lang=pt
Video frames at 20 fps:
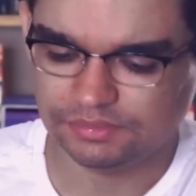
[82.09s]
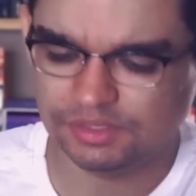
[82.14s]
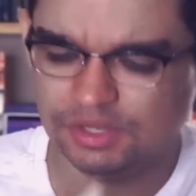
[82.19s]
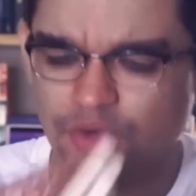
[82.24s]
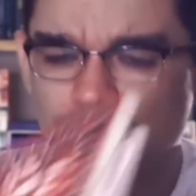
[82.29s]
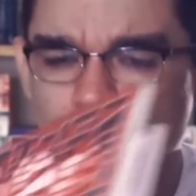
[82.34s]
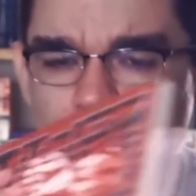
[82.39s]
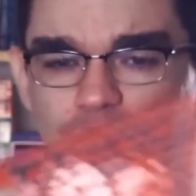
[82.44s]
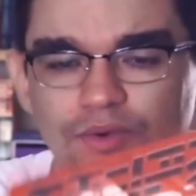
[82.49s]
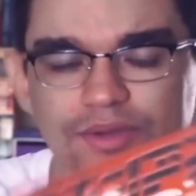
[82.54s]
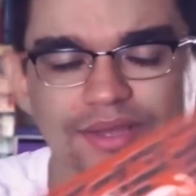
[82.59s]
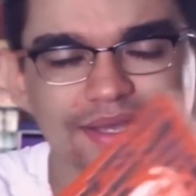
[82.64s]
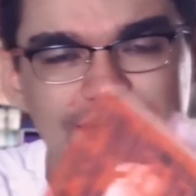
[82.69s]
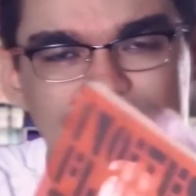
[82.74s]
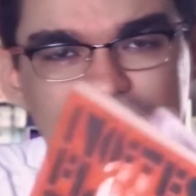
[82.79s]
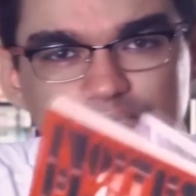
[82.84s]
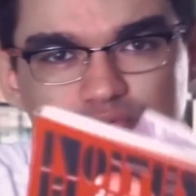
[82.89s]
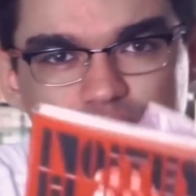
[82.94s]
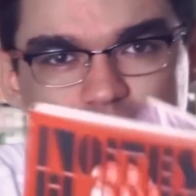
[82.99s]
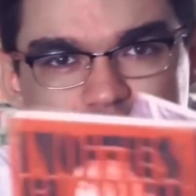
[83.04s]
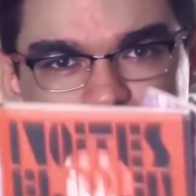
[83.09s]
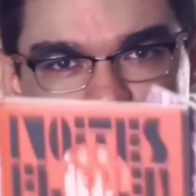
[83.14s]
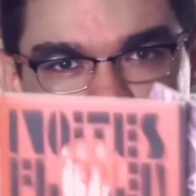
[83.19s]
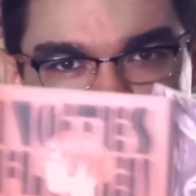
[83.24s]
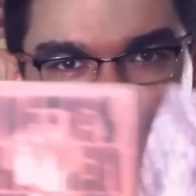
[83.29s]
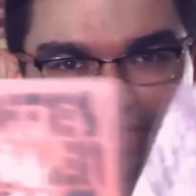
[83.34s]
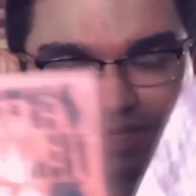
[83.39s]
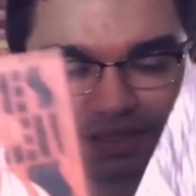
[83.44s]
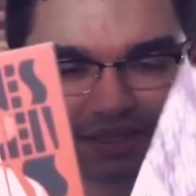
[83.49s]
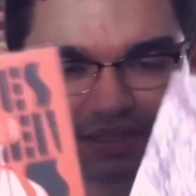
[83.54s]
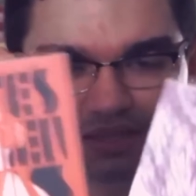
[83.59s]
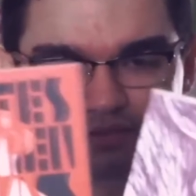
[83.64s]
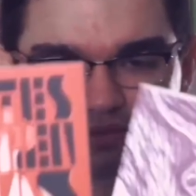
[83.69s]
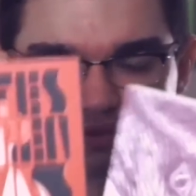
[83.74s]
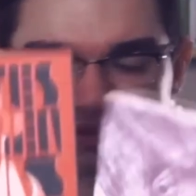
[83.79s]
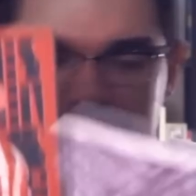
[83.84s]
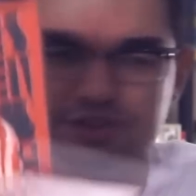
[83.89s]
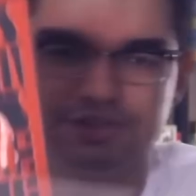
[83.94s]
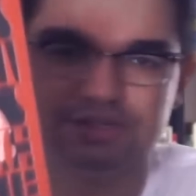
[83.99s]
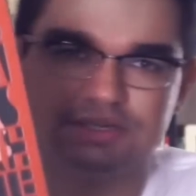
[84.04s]
e eu concluí a leitura de dois
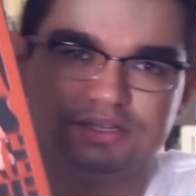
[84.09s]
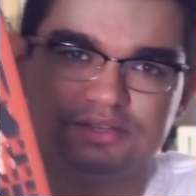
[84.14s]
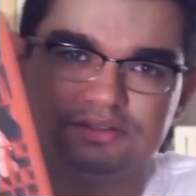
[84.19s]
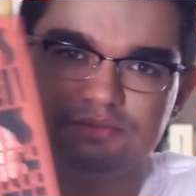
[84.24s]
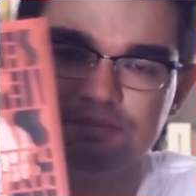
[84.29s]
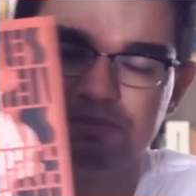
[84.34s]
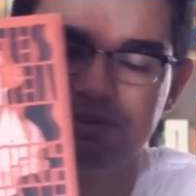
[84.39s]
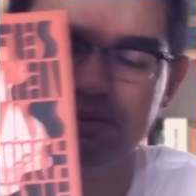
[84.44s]
livros em janeiro. O